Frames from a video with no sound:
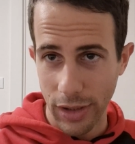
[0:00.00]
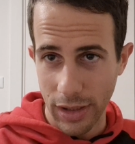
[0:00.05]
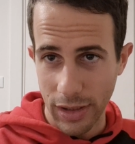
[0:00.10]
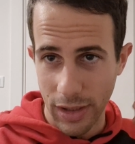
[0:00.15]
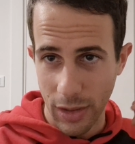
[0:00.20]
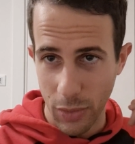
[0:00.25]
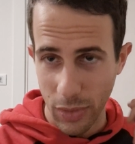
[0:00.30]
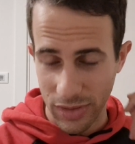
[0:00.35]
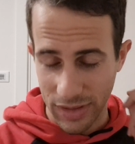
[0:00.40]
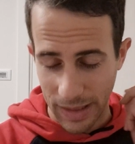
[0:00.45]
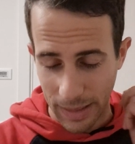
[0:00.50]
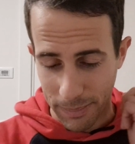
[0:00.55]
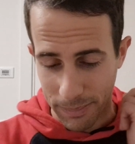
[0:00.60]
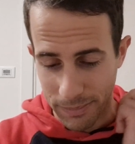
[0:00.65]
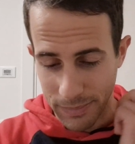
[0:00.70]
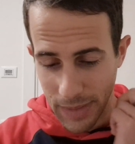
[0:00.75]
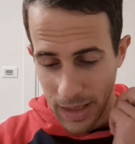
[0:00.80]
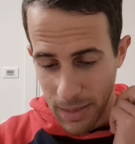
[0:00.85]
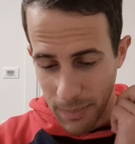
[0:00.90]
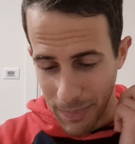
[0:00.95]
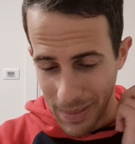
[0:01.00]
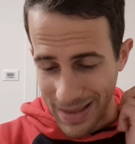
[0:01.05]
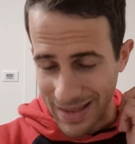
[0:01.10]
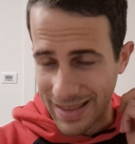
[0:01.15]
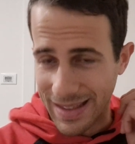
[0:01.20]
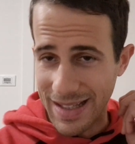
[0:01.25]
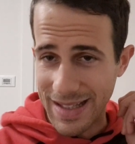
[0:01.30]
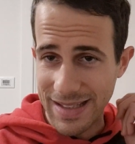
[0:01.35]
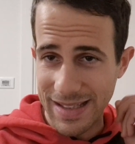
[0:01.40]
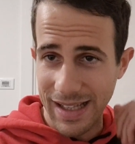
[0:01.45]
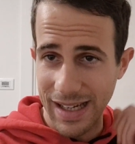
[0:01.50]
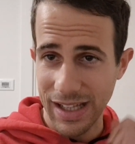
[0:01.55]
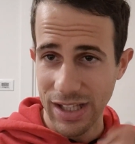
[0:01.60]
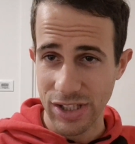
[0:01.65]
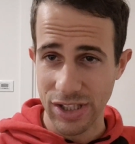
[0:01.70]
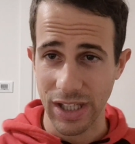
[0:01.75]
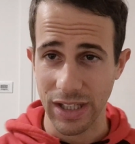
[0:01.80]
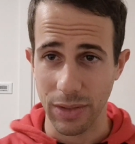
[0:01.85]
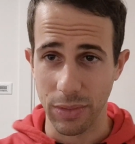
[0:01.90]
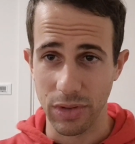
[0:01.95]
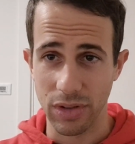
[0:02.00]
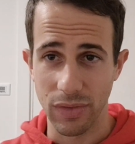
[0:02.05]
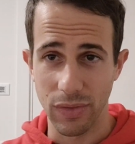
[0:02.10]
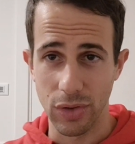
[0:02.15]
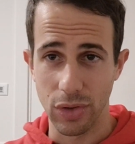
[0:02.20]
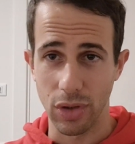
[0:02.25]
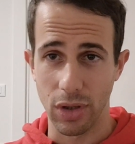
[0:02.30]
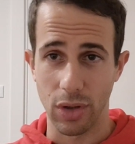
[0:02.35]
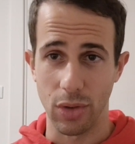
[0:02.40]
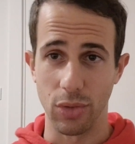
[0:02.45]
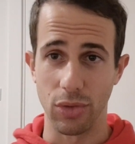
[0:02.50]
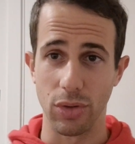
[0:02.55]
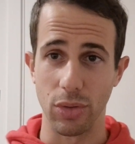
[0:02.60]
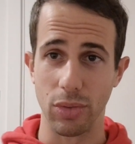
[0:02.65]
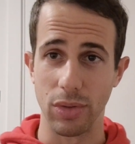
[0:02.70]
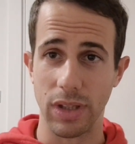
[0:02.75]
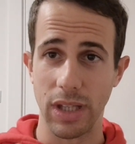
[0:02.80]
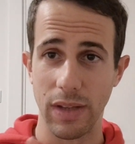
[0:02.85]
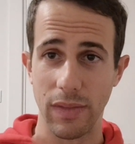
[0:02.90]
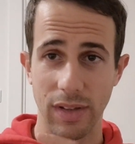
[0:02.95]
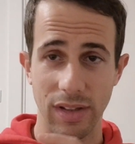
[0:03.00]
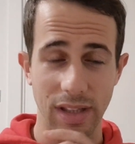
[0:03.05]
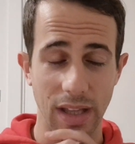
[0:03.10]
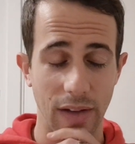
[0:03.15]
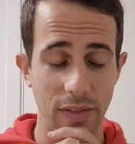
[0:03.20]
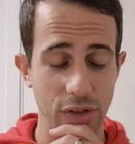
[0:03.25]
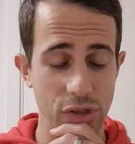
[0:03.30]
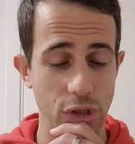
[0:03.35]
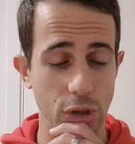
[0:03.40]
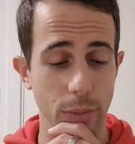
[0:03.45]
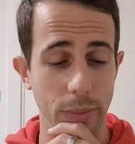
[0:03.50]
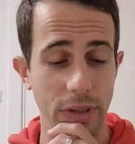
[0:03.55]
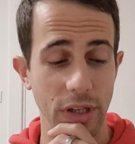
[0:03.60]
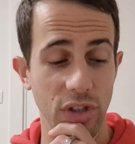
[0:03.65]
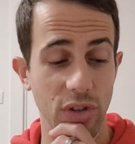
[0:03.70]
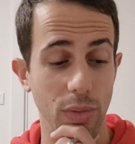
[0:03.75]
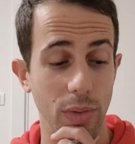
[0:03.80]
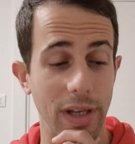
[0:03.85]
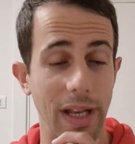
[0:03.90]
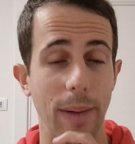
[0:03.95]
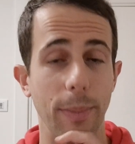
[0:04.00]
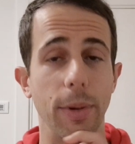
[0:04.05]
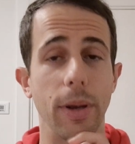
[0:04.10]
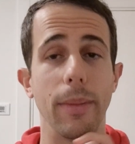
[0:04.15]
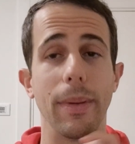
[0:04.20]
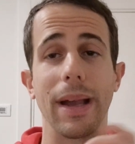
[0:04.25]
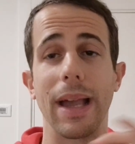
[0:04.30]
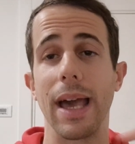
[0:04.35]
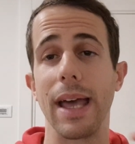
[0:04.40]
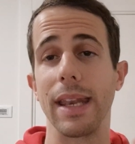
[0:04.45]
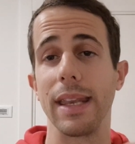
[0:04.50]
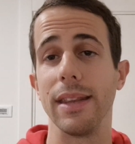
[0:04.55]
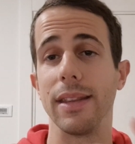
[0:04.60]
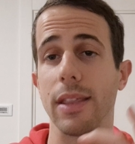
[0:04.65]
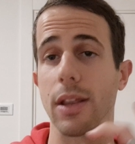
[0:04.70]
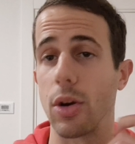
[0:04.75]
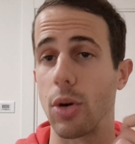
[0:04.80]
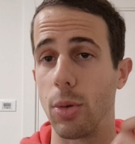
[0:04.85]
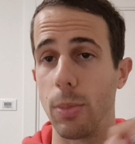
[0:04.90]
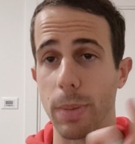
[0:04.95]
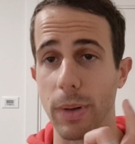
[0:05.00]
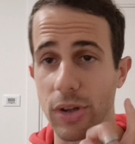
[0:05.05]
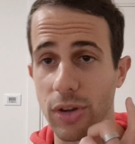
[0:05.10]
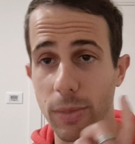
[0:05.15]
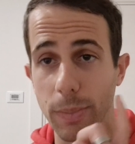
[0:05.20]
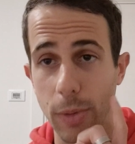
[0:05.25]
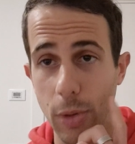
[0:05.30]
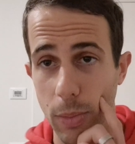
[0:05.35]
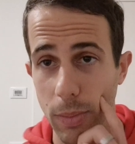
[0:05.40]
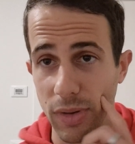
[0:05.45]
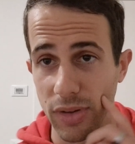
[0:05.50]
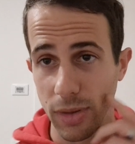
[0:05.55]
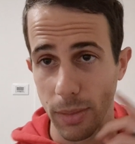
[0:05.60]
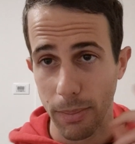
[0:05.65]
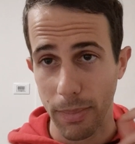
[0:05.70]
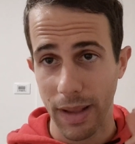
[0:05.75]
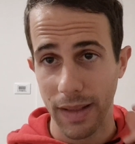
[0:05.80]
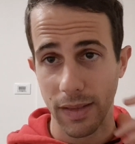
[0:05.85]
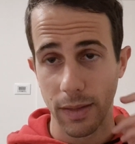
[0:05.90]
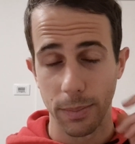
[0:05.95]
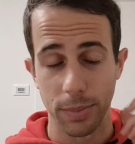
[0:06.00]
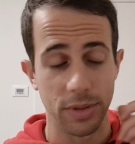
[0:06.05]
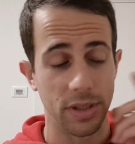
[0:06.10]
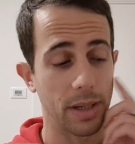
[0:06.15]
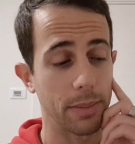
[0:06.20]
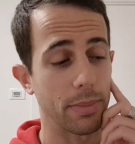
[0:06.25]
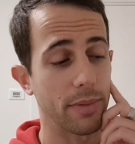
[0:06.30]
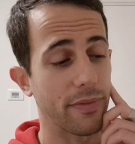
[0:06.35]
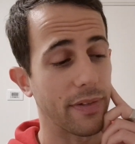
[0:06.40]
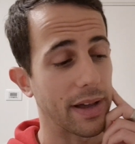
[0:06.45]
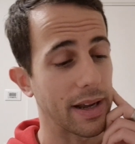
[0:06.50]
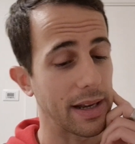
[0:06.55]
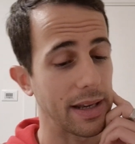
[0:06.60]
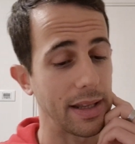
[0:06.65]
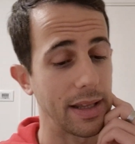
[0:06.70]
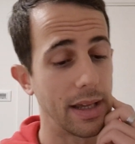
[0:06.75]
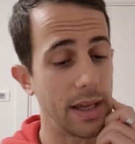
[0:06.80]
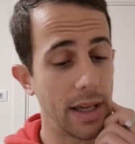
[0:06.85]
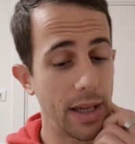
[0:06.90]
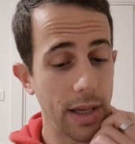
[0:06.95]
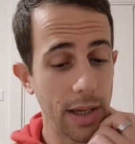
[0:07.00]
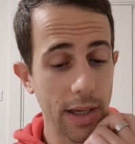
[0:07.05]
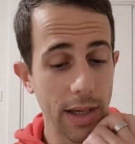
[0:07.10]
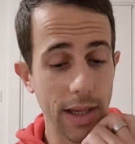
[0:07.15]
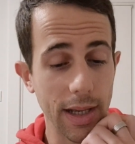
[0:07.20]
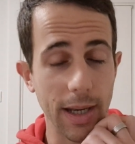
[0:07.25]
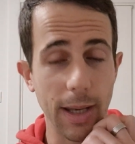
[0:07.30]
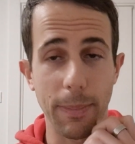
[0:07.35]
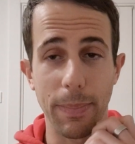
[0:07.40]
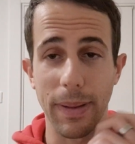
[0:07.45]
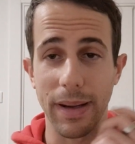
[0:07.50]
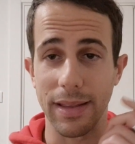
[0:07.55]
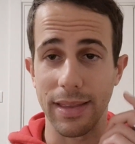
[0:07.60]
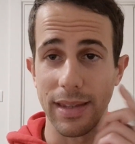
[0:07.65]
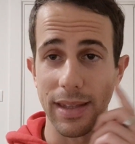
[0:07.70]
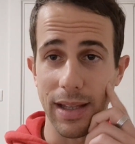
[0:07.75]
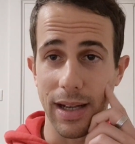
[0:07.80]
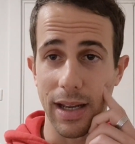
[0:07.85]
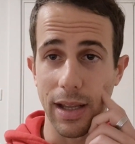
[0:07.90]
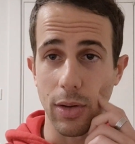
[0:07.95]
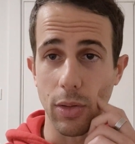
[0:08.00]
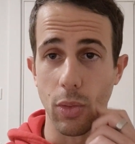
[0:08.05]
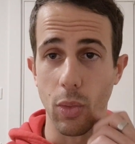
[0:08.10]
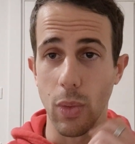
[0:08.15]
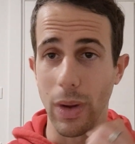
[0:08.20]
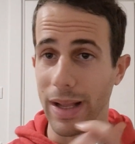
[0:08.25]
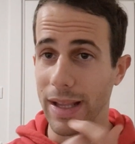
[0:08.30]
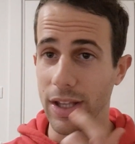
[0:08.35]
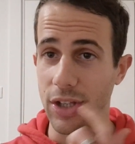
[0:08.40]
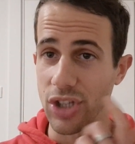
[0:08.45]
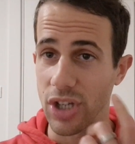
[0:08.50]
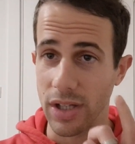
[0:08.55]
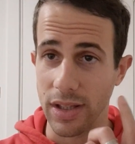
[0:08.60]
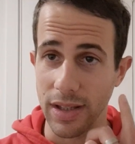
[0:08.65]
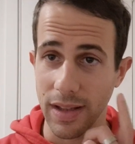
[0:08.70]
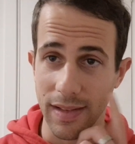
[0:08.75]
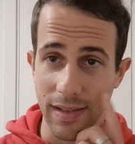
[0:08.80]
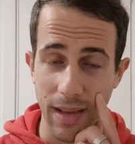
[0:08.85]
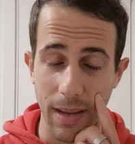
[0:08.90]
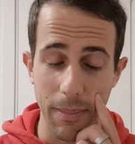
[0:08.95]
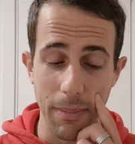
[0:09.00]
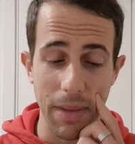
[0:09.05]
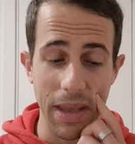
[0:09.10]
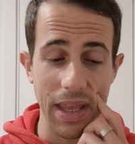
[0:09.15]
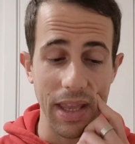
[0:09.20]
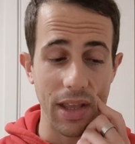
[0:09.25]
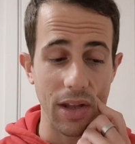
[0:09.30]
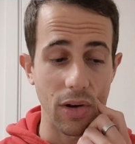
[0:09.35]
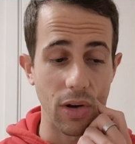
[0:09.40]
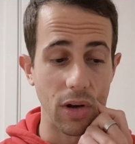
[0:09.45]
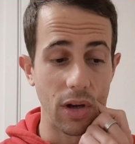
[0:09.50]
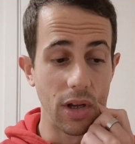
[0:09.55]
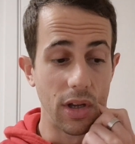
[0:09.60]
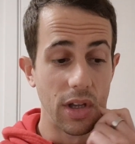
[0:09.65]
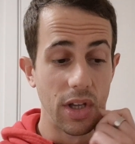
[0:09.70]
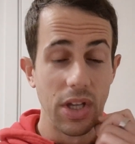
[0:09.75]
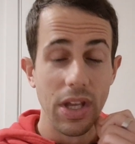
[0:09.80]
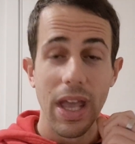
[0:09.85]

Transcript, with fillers: di, di, questa partenza lanciata, queste vittorie consecutive, stava facendo benissimo il Napoli, magari interrompersi per un mese e mezzo potrebbe farli ripartire con qualche certezza in meno.